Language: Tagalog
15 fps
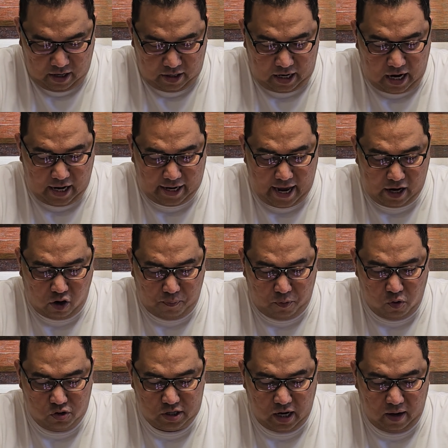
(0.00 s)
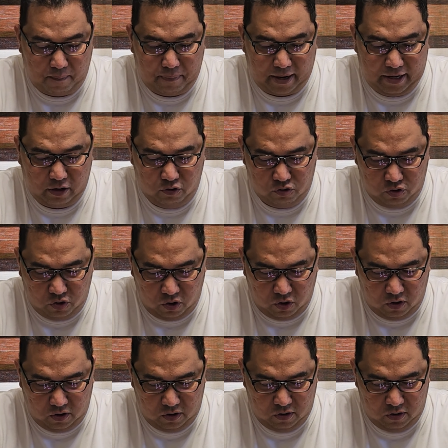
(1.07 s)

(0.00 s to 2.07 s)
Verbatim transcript: Nilagay ko po siyang panigundo.